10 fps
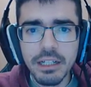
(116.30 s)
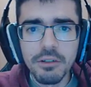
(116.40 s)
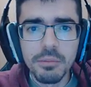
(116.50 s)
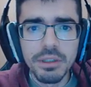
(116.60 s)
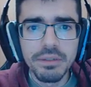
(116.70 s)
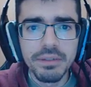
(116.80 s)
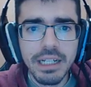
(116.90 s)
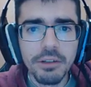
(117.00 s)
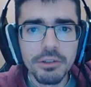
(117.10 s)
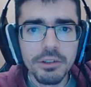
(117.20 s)
como
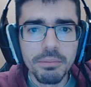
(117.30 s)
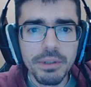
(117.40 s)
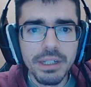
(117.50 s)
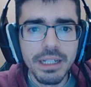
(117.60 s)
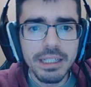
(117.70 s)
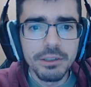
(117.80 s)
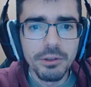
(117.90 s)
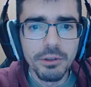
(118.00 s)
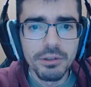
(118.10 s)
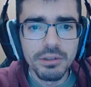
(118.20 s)
modificado, te los ponen aquí
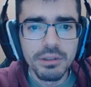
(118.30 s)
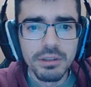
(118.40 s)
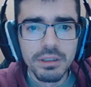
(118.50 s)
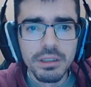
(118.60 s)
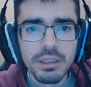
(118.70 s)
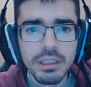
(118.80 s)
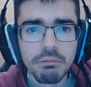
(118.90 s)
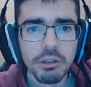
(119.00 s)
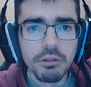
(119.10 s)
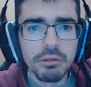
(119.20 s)
todos. Y
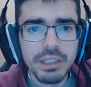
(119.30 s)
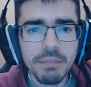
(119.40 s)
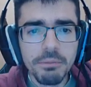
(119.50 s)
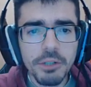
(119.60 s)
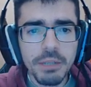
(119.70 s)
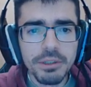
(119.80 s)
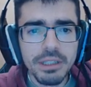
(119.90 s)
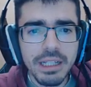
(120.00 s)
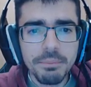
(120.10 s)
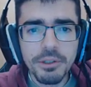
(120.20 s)
bueno, tiene Pokémon,
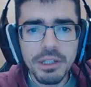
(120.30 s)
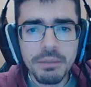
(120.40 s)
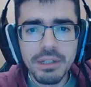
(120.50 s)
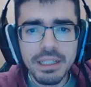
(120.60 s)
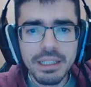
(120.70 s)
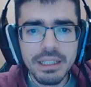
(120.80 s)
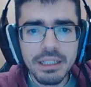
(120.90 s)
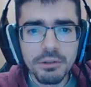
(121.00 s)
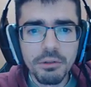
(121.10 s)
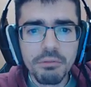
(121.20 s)
hay Pokémon aquí de
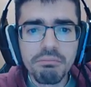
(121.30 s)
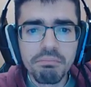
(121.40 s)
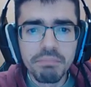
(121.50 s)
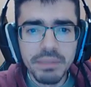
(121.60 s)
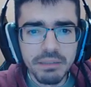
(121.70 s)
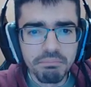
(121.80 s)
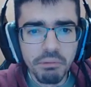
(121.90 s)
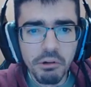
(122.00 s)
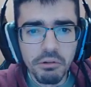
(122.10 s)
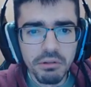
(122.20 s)
todo un
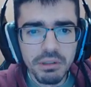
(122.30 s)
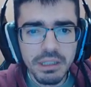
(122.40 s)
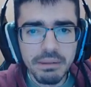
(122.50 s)
poco, la